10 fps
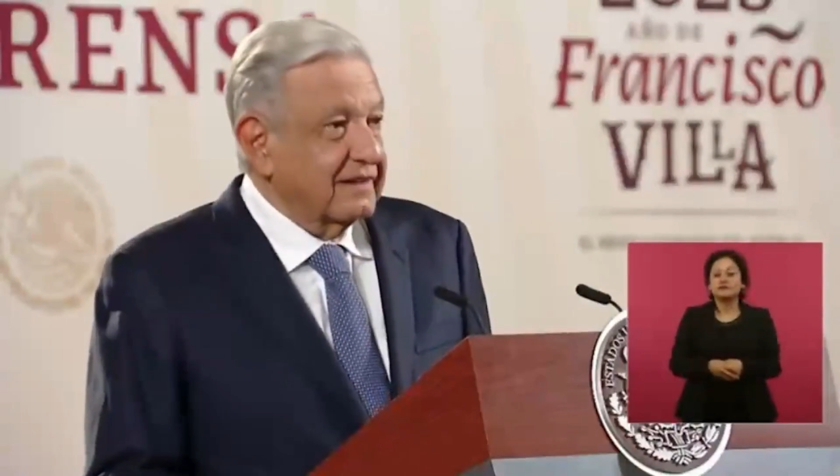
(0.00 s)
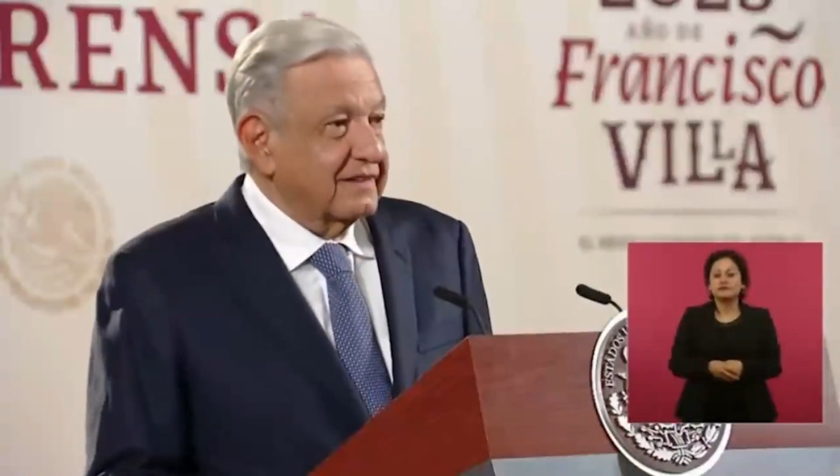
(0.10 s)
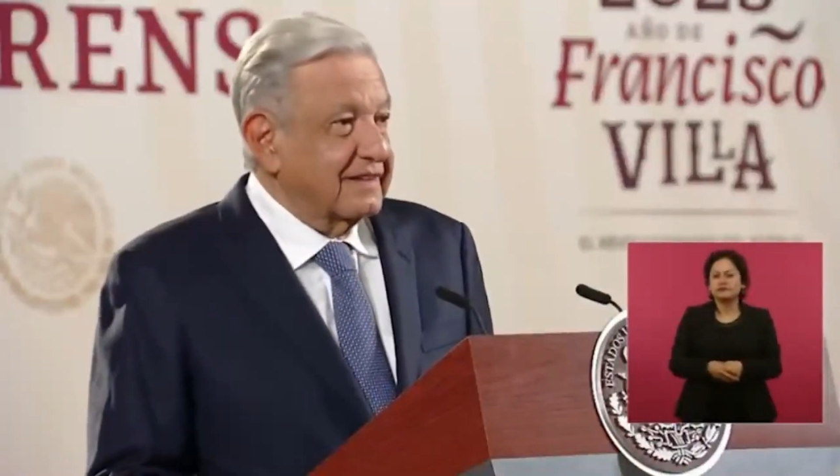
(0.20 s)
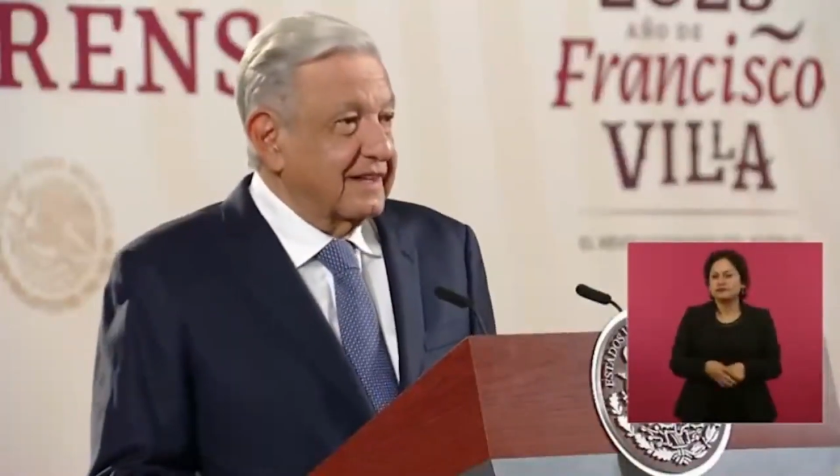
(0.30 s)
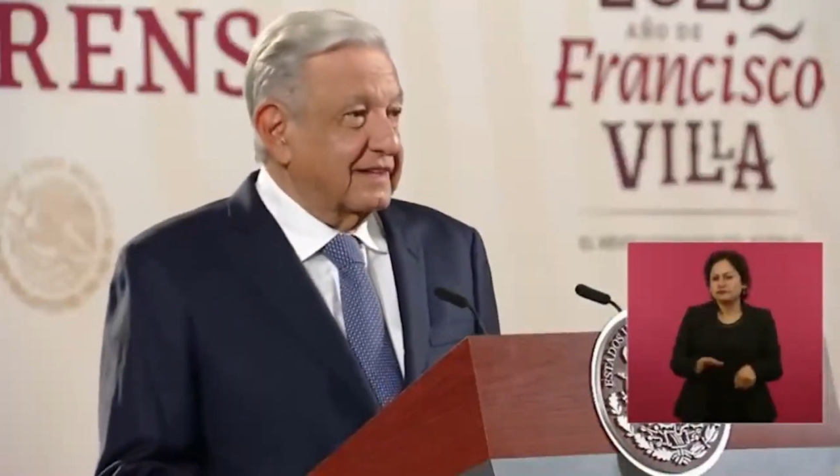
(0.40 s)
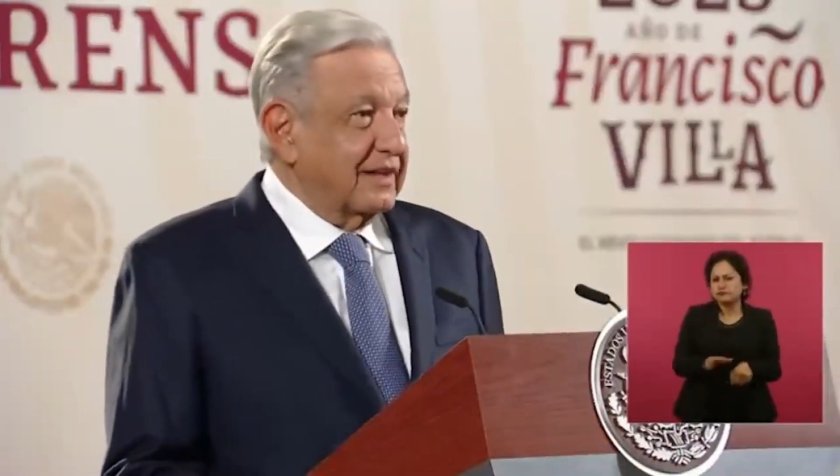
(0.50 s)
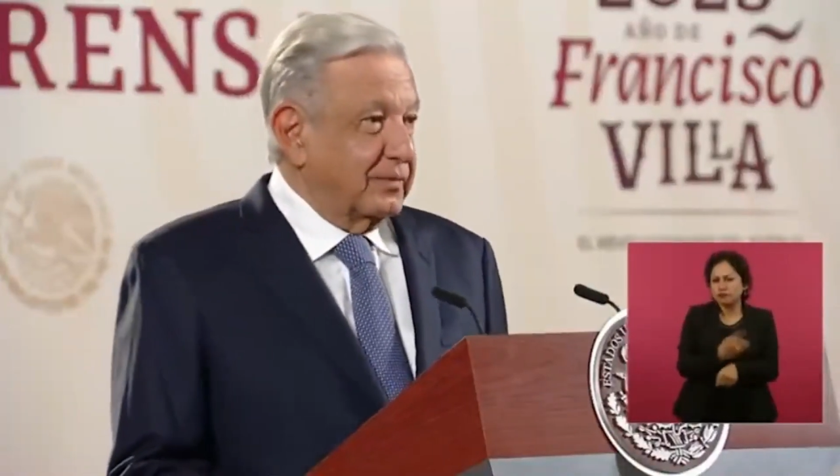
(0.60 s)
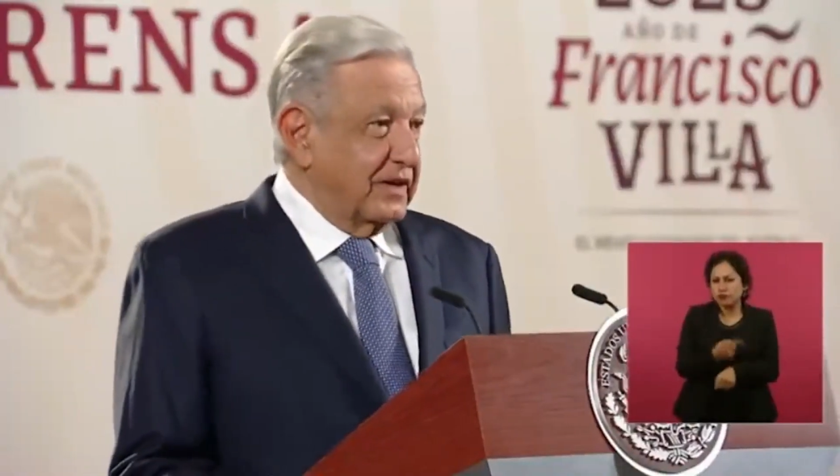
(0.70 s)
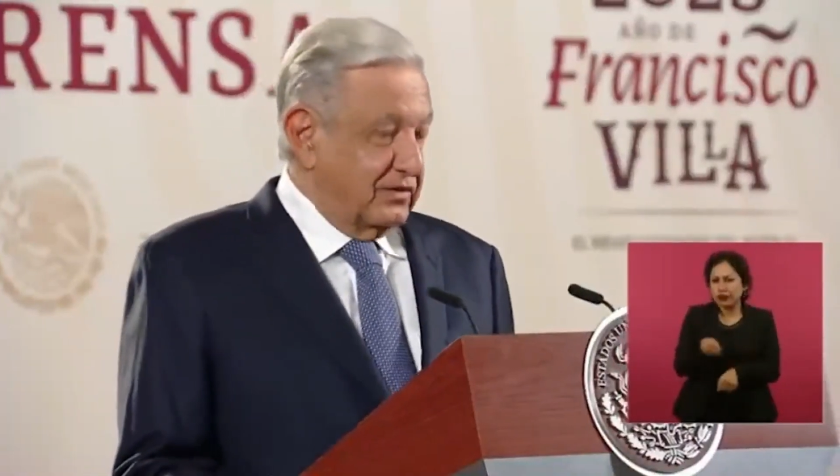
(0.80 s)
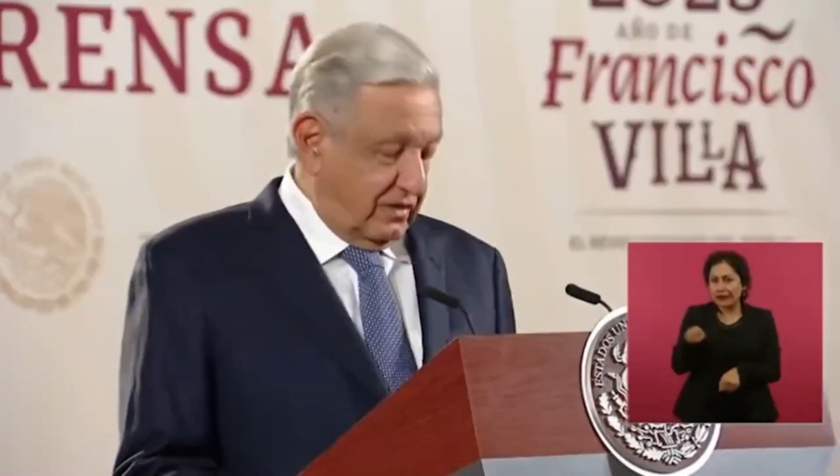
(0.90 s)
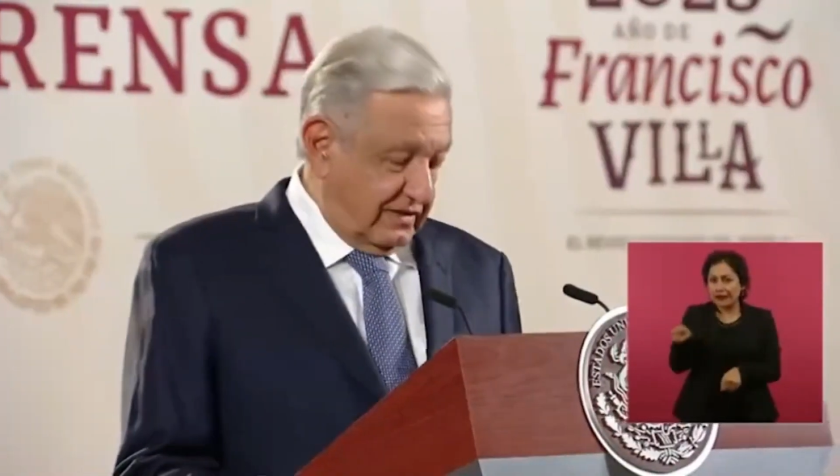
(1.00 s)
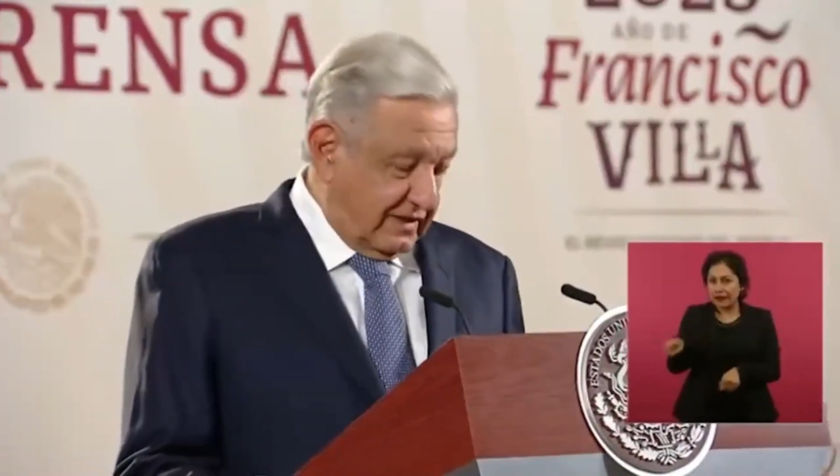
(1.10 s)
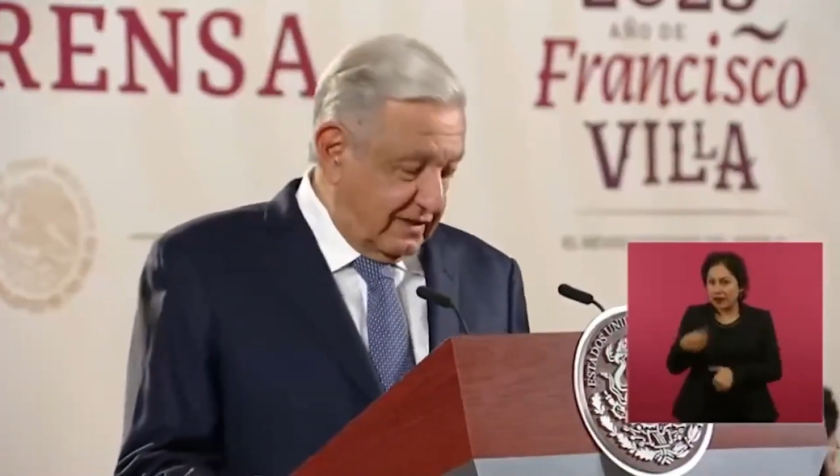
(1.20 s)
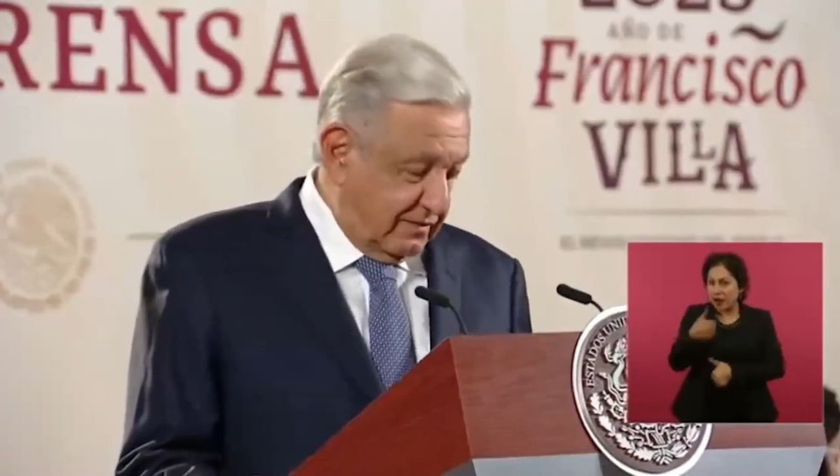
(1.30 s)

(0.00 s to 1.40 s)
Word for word: 70 operaciones